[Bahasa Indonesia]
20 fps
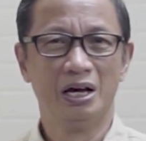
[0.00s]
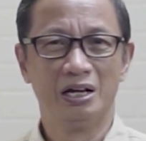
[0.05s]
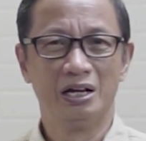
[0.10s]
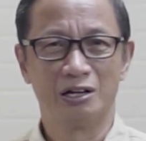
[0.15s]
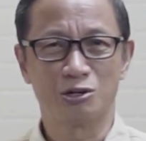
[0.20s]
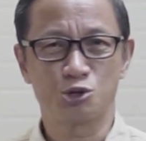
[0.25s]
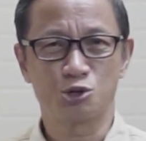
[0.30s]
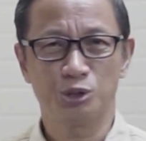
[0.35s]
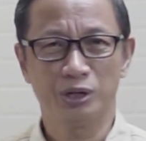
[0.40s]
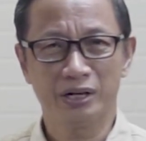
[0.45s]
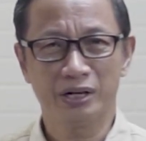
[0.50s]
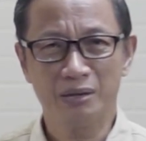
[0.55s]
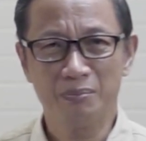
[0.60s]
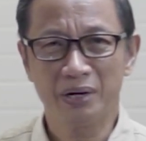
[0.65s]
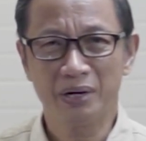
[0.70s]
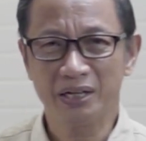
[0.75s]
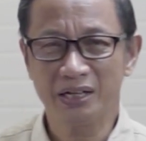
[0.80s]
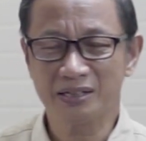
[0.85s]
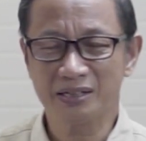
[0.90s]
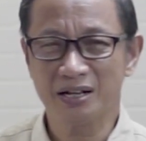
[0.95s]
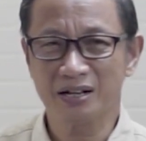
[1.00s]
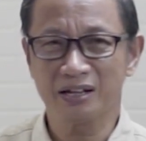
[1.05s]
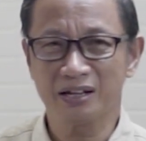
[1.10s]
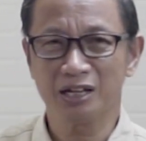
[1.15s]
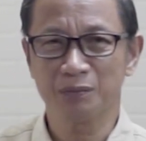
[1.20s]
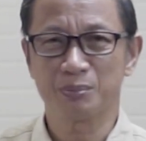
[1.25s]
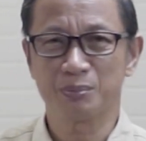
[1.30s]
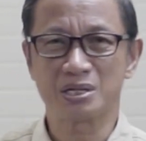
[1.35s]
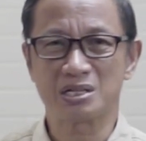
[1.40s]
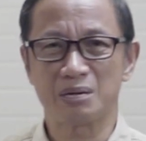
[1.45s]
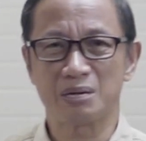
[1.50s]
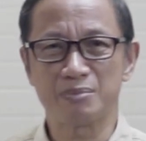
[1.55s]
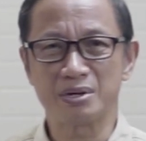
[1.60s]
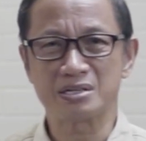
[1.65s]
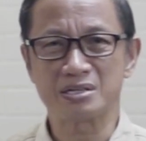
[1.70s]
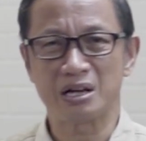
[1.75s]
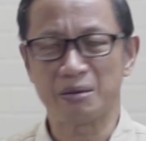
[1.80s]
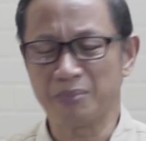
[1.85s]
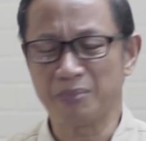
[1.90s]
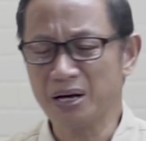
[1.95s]
Nah saudara mari kita akan lihat
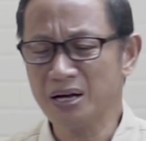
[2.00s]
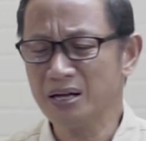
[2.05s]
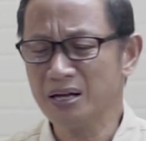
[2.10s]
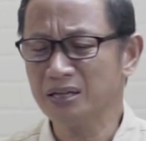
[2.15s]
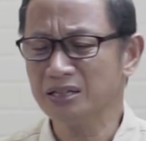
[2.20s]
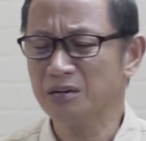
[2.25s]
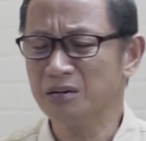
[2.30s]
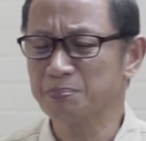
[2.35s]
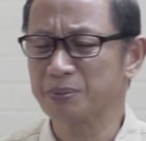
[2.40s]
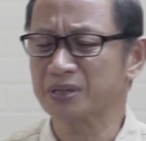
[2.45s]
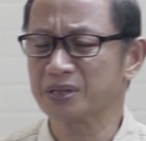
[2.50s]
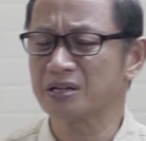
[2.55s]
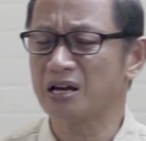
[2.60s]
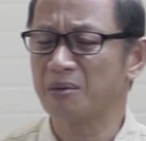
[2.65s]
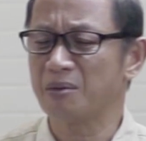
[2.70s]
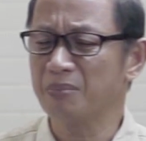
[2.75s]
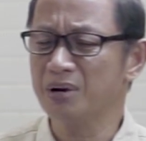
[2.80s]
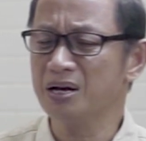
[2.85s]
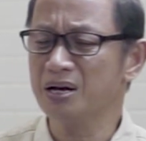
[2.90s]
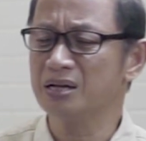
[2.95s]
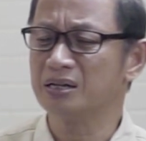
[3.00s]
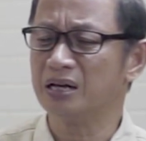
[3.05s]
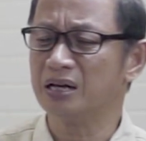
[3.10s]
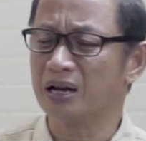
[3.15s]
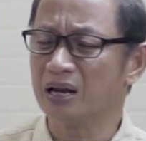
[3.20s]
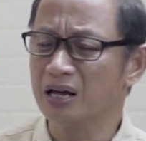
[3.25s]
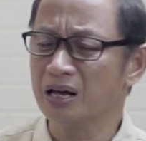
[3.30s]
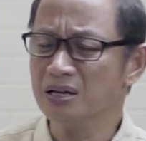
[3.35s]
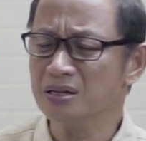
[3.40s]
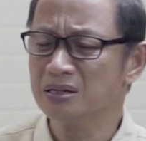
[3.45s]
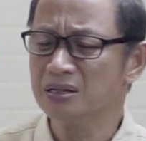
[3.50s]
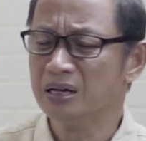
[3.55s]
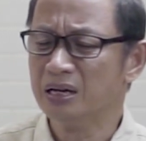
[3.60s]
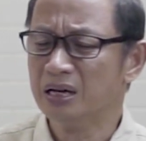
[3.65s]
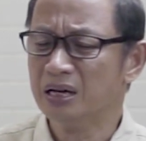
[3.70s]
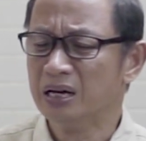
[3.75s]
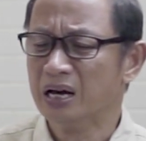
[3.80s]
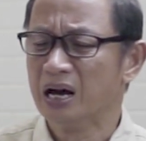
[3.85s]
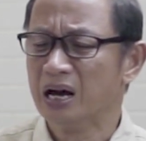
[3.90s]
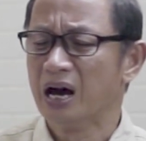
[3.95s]
bersama-sama hal yang pertama adalah
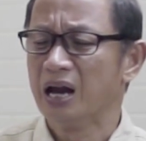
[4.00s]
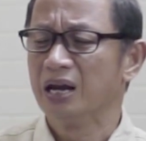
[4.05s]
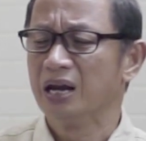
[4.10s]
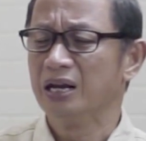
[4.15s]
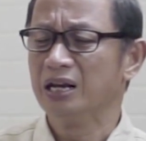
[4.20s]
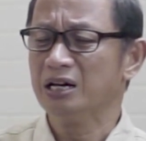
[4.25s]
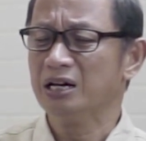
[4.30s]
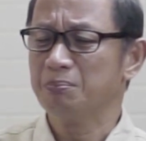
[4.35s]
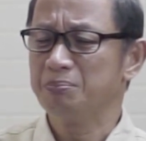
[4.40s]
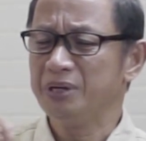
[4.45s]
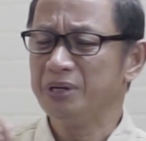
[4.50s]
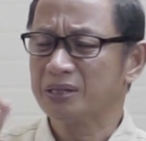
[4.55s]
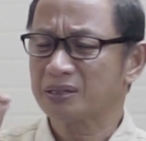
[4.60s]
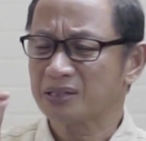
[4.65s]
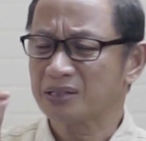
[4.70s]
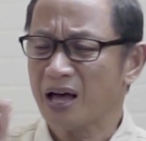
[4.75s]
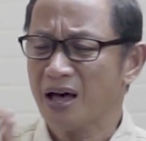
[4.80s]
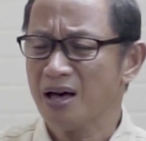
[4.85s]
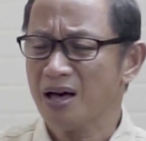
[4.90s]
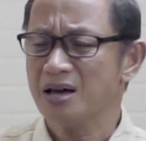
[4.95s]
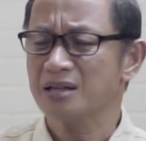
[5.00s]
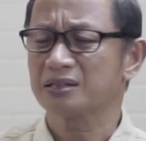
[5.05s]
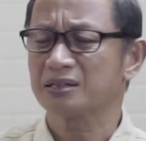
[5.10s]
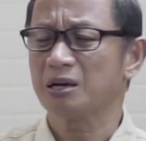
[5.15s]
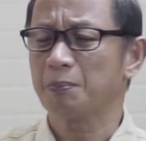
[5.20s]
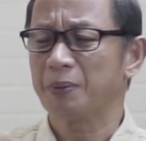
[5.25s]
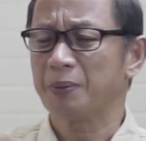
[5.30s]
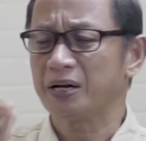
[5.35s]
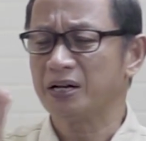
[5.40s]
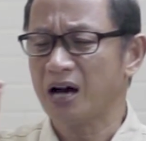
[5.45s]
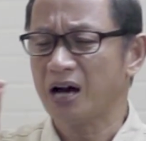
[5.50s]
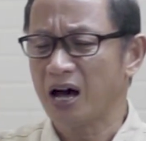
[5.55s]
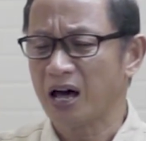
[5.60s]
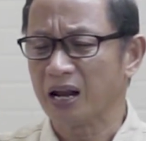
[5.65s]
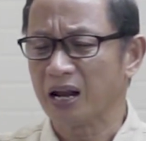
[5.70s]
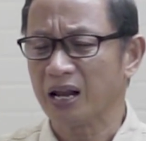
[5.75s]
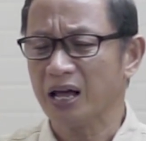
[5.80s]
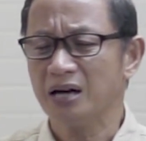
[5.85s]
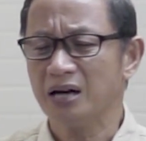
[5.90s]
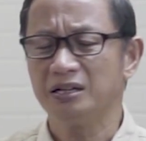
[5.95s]
lebih taat kepada
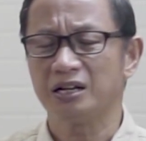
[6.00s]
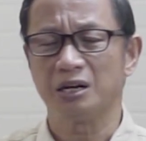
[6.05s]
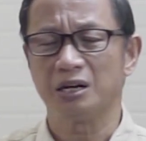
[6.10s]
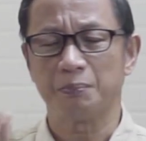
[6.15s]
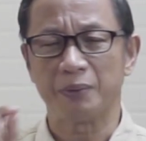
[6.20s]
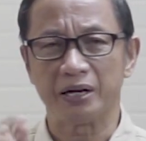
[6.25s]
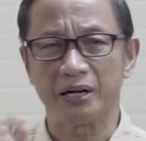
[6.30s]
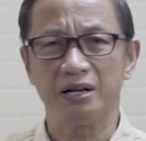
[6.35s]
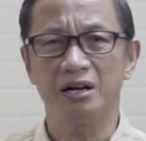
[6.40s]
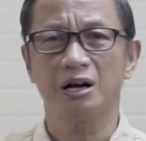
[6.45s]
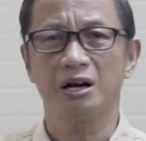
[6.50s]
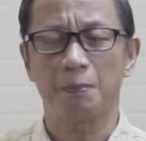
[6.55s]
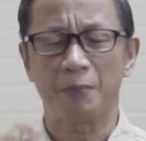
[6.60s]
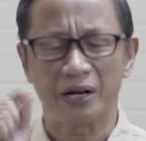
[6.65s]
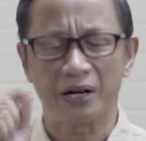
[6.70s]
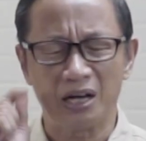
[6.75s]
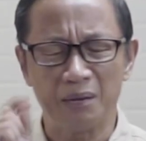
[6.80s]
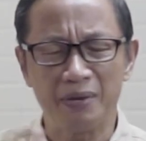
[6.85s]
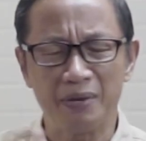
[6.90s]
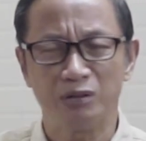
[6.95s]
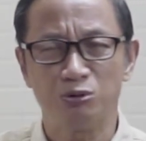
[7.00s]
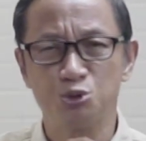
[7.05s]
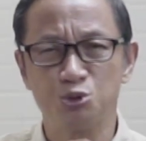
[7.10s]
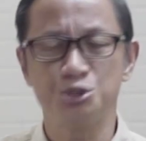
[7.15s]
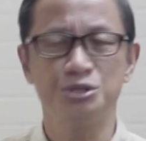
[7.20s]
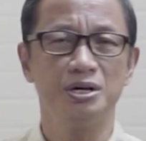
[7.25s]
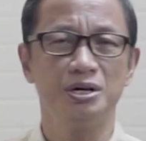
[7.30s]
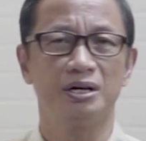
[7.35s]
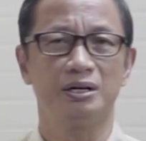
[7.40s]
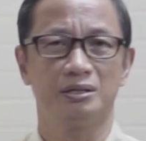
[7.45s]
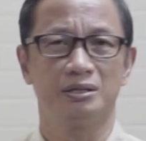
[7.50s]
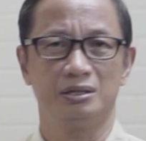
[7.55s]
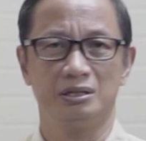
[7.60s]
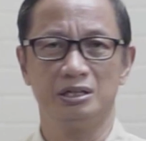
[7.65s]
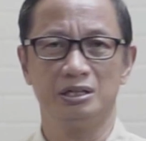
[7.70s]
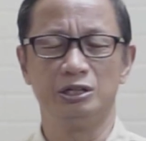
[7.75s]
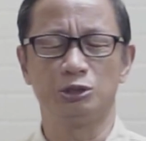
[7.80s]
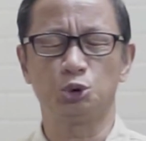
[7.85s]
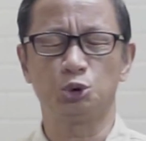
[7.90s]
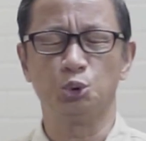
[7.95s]
Allah daripada kepada manusia.
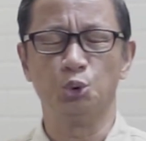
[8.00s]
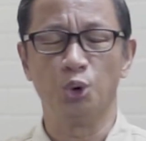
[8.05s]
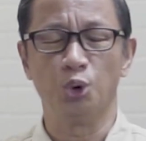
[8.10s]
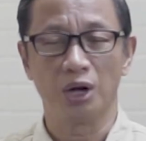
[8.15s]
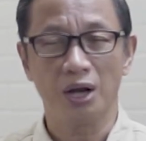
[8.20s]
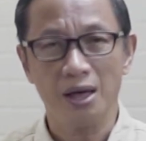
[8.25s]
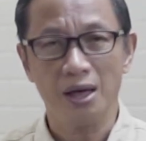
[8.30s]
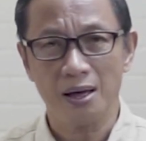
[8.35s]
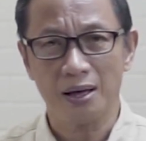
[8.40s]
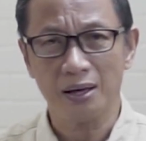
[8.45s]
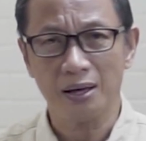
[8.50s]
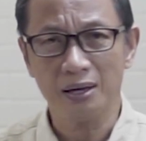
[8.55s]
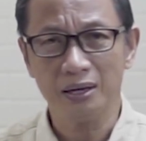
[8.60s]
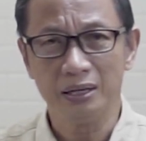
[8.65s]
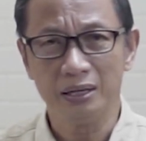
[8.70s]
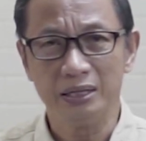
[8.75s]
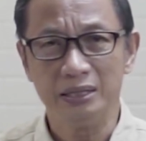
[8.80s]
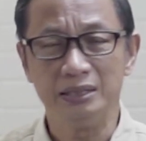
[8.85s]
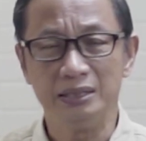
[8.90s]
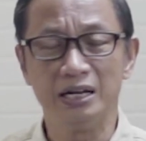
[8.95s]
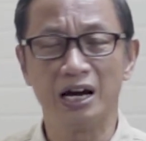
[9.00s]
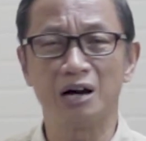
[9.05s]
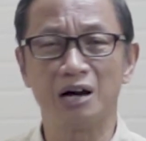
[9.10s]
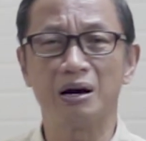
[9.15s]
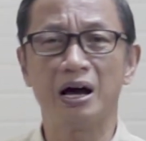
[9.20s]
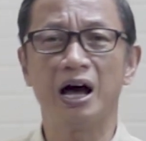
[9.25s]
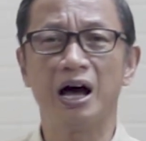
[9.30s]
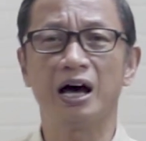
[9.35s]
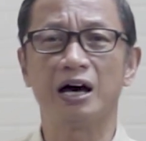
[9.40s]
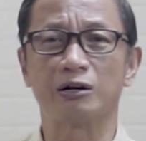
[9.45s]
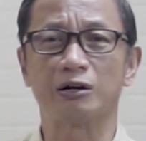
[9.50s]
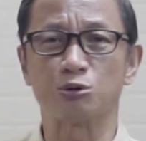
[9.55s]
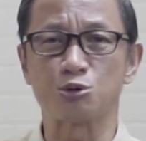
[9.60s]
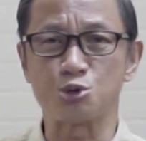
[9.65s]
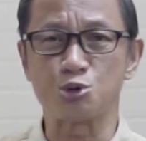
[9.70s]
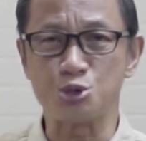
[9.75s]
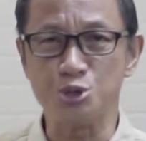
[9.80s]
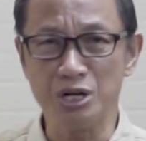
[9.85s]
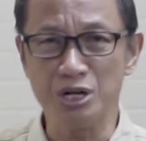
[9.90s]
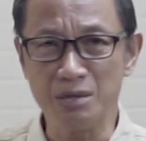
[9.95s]
Itulah yang
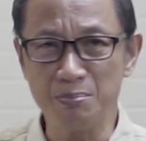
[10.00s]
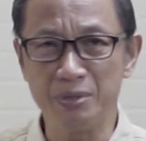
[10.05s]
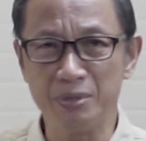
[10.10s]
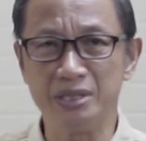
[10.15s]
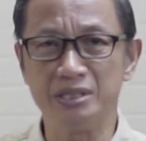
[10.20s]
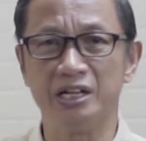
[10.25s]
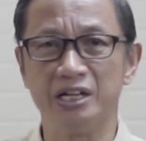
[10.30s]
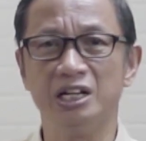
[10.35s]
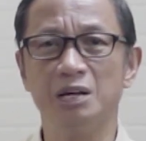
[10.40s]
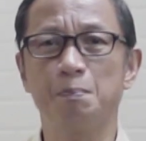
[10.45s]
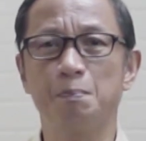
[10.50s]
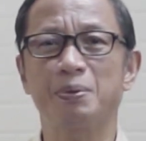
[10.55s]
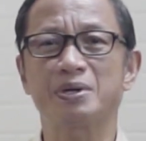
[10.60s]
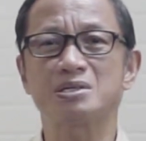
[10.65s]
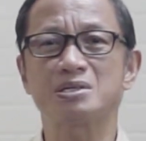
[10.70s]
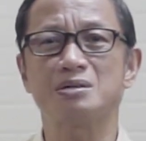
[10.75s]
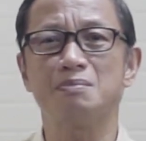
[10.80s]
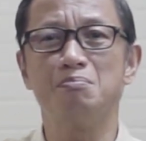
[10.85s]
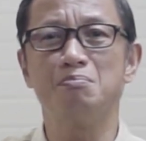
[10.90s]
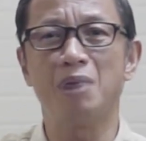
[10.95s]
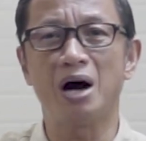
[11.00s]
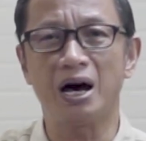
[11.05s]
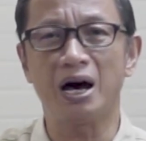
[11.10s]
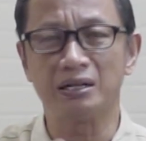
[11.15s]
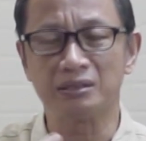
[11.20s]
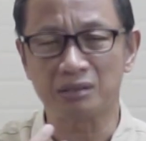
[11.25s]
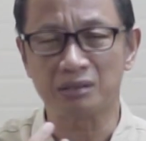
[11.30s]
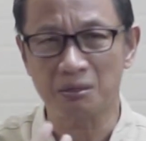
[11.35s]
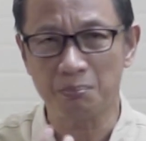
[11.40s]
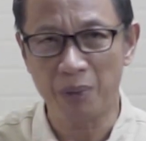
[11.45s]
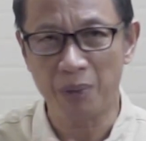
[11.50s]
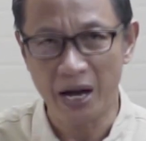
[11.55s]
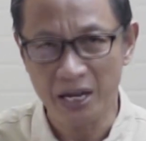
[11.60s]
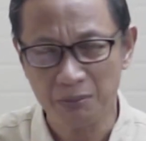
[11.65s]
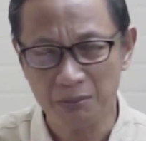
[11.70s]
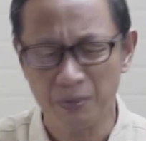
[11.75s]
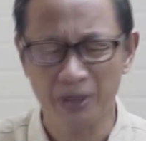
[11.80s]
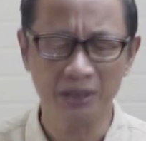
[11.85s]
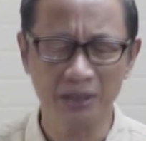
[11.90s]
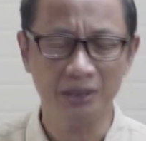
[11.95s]
harusnya menjadi persembahan
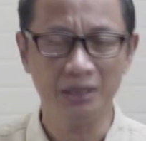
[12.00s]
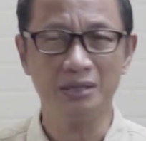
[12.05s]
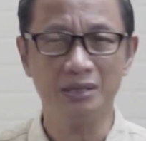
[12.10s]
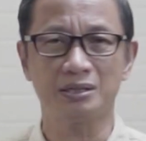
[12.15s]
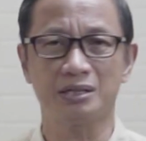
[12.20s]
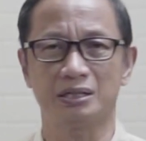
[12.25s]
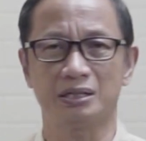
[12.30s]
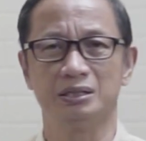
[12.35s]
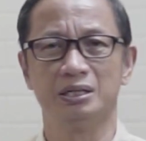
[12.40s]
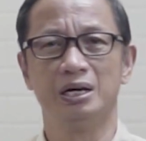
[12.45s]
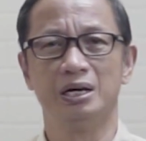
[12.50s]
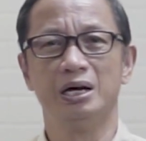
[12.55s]
terbaik bagi kita.